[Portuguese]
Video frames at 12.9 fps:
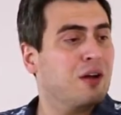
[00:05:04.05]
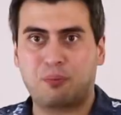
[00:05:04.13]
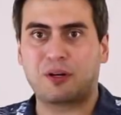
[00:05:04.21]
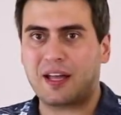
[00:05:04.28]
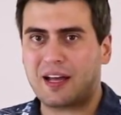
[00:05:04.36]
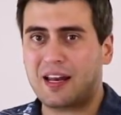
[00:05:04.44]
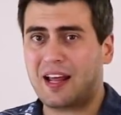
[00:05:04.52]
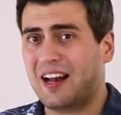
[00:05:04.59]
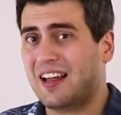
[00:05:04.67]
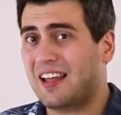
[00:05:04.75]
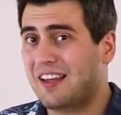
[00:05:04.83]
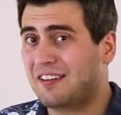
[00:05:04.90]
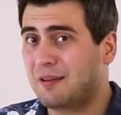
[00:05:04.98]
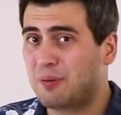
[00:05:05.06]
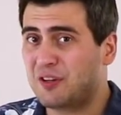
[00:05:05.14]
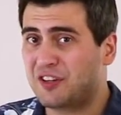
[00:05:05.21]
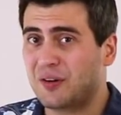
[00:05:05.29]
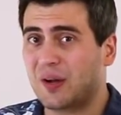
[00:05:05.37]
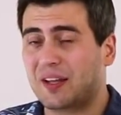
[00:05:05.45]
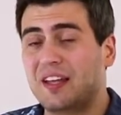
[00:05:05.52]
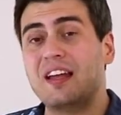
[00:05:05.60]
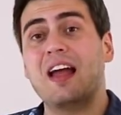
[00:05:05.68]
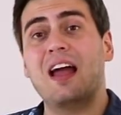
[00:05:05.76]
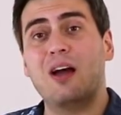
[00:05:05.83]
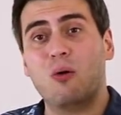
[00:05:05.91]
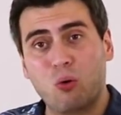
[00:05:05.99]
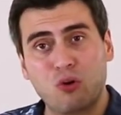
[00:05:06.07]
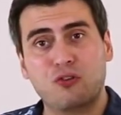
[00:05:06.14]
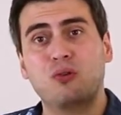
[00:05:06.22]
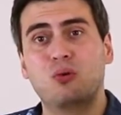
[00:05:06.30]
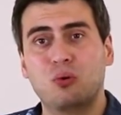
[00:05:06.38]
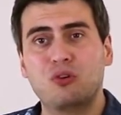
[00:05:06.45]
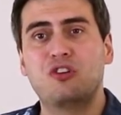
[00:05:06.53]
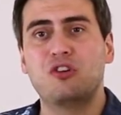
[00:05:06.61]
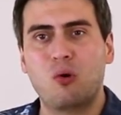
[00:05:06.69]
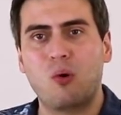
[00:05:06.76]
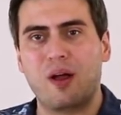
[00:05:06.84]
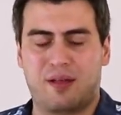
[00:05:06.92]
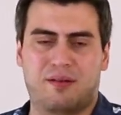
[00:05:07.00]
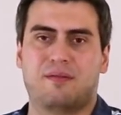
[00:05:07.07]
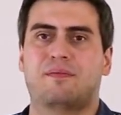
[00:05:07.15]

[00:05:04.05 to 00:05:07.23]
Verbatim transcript: Porque, galera, esse bichinho aqui é osso duro de ruê.